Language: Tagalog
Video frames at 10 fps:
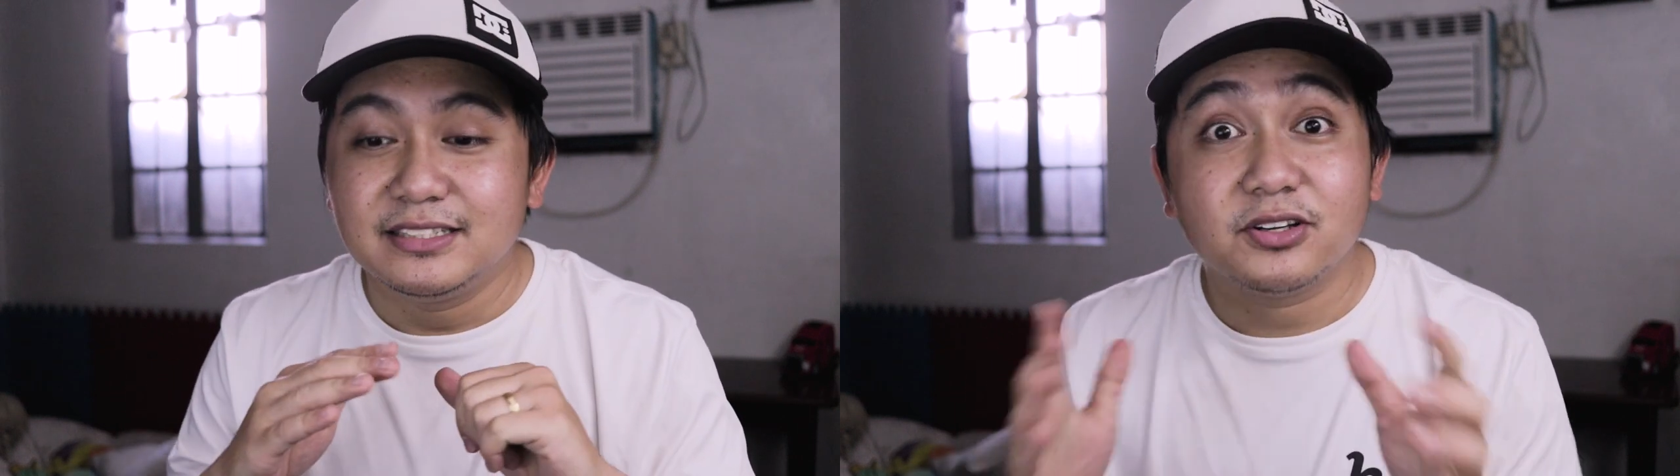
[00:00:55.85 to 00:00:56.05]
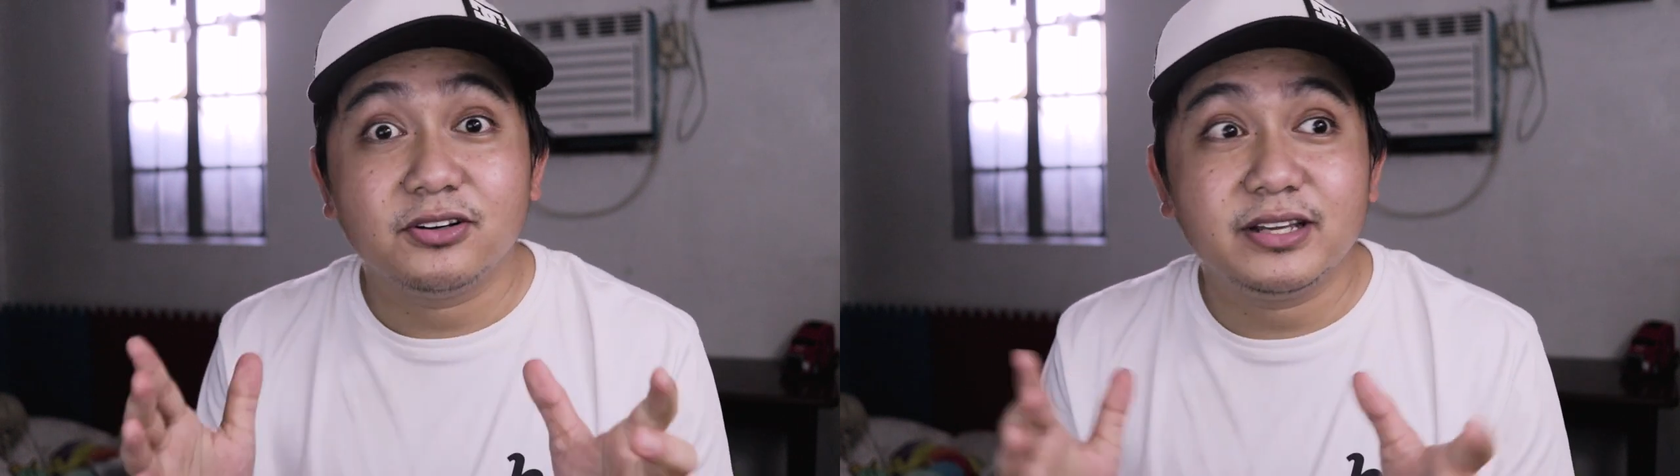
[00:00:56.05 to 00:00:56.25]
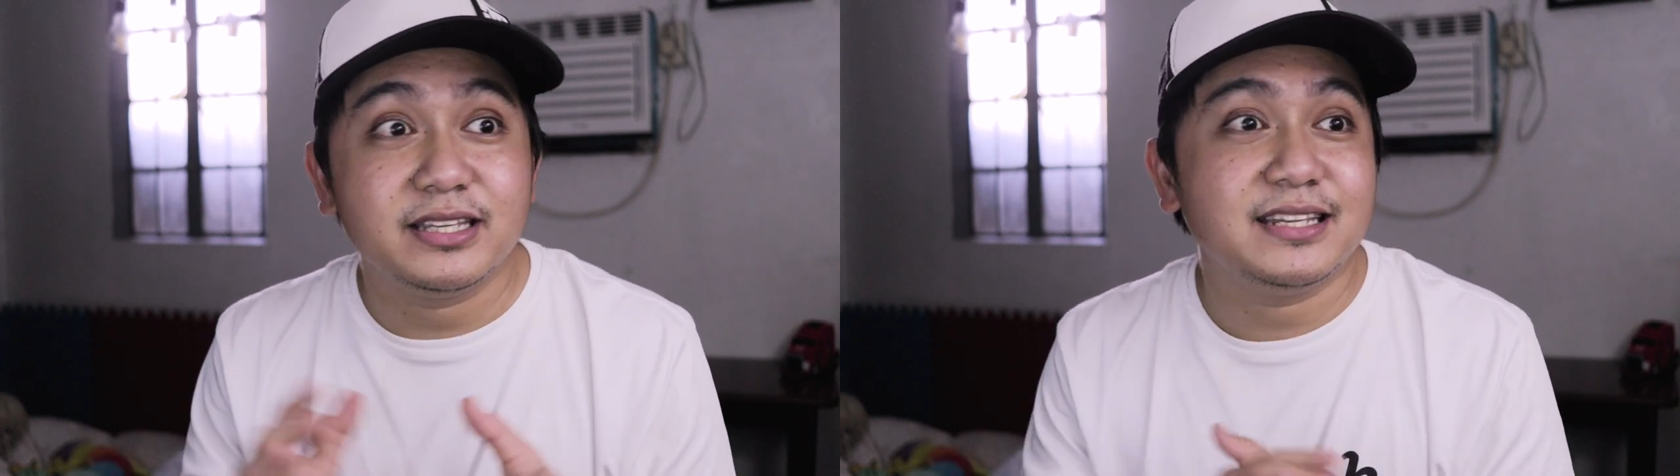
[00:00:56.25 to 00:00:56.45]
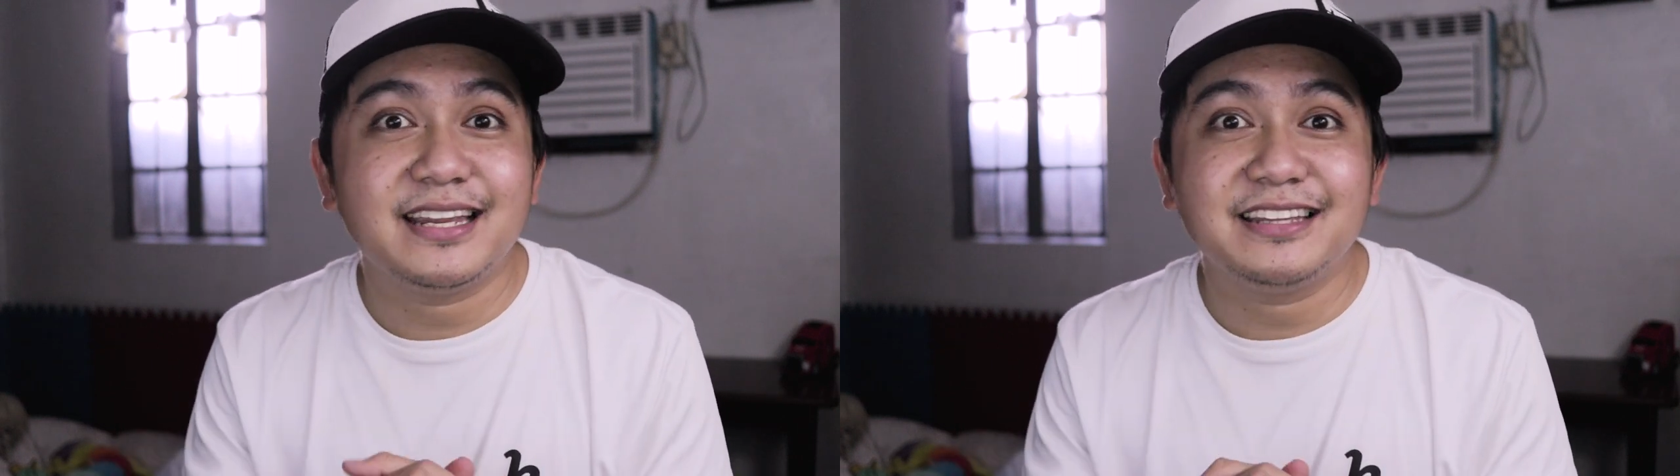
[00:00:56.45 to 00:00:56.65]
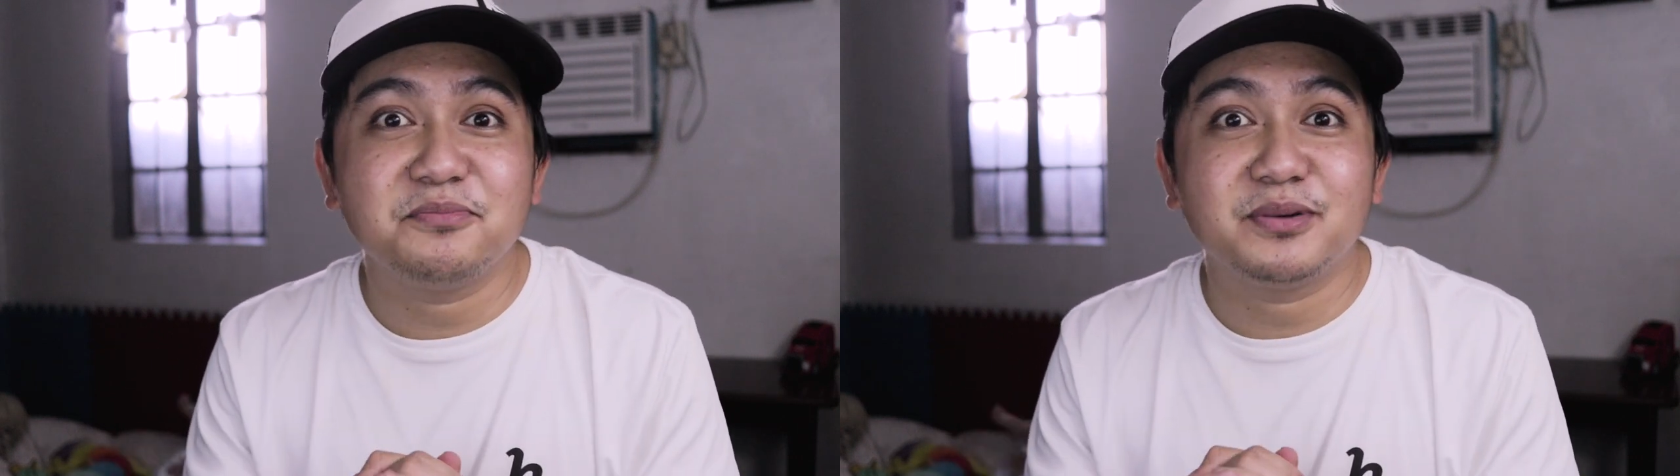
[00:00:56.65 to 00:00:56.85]
So, hindi
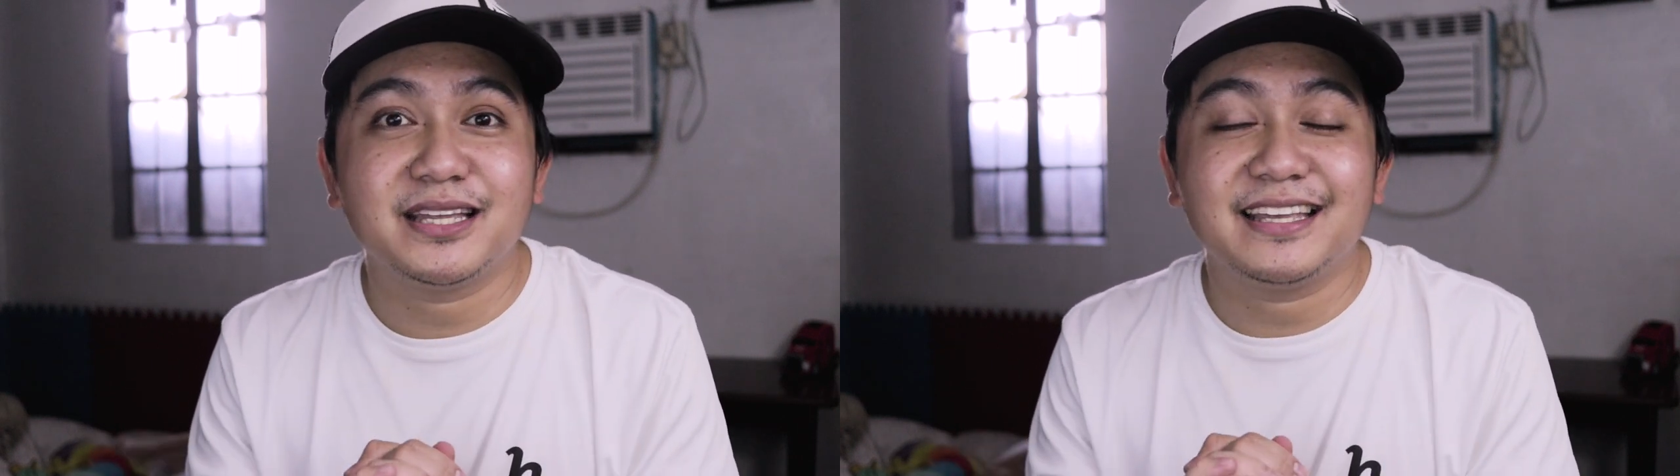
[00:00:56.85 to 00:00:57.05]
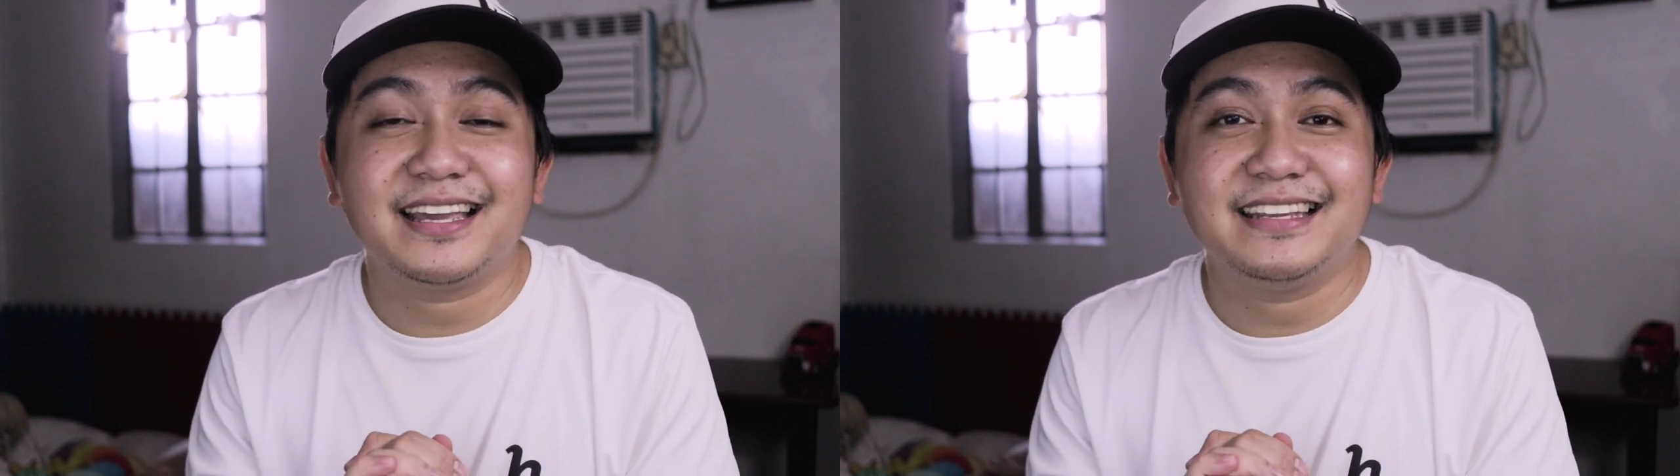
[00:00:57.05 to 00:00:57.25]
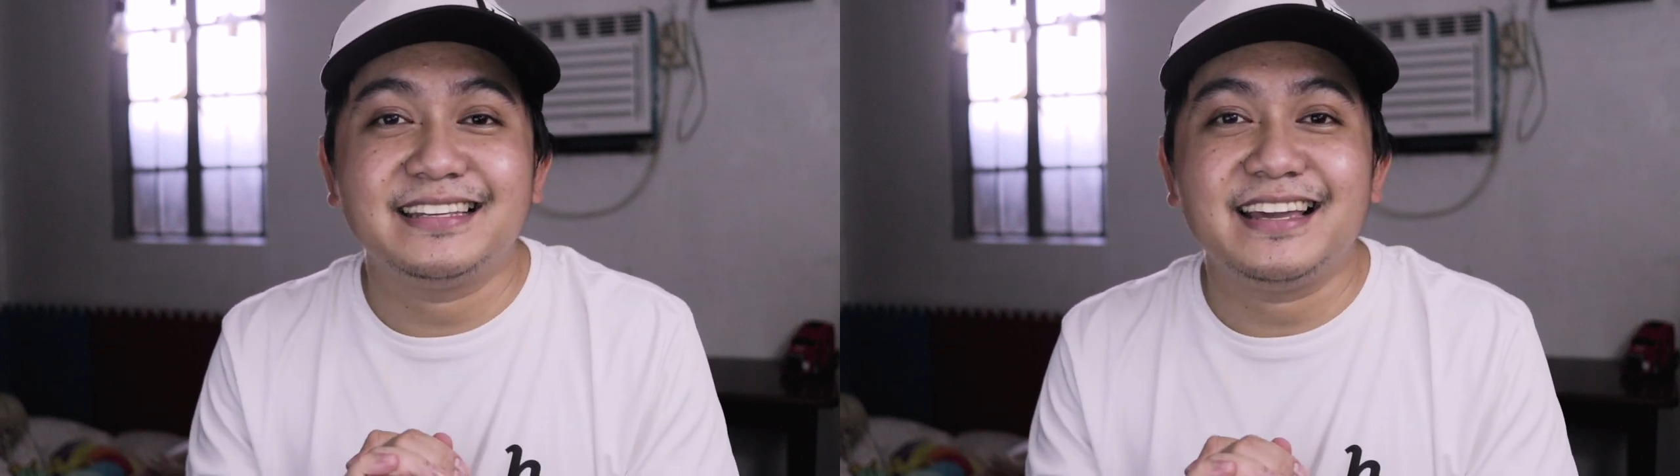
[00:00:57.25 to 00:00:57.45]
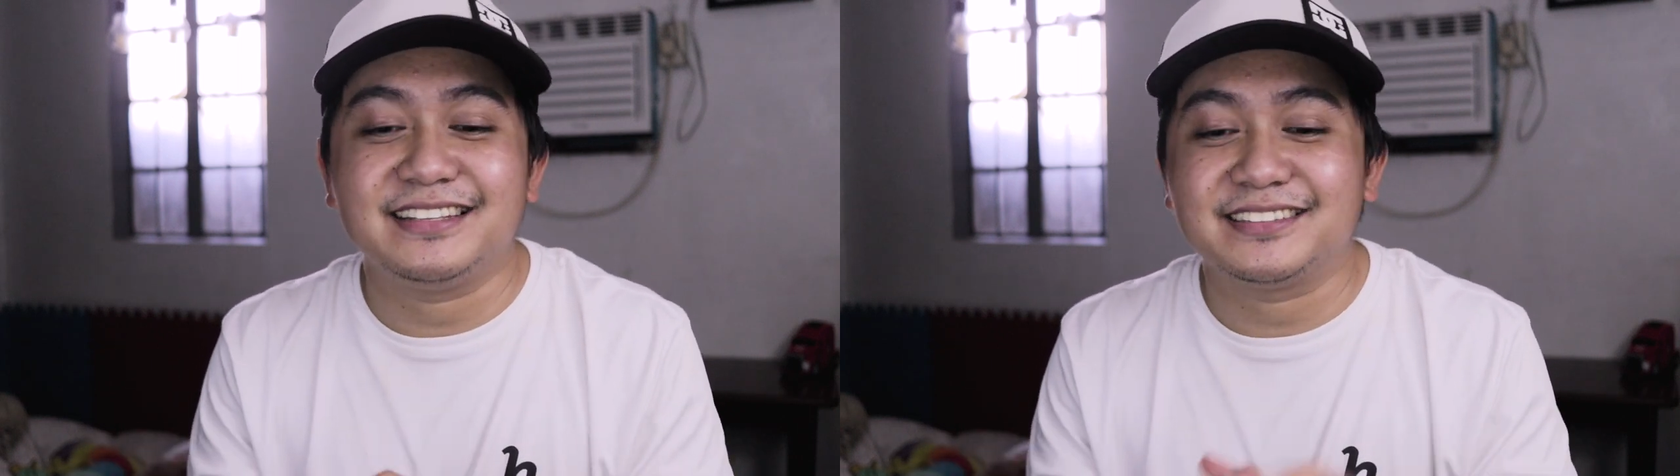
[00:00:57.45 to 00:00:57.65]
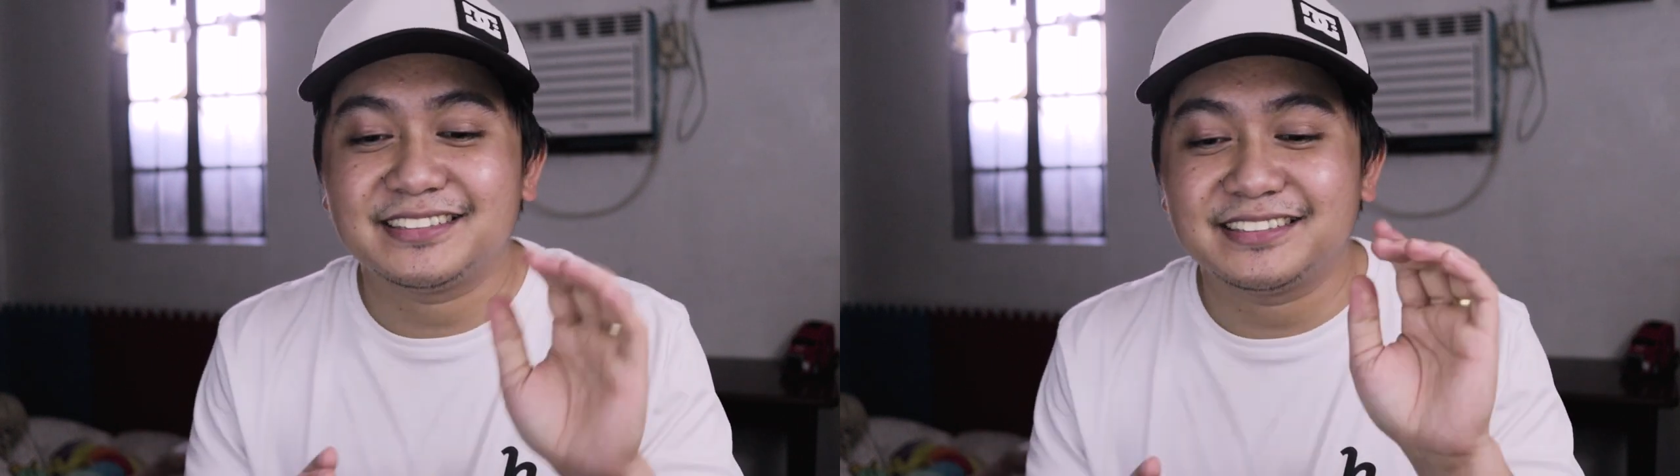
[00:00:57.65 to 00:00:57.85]
na natin patatagalin guys.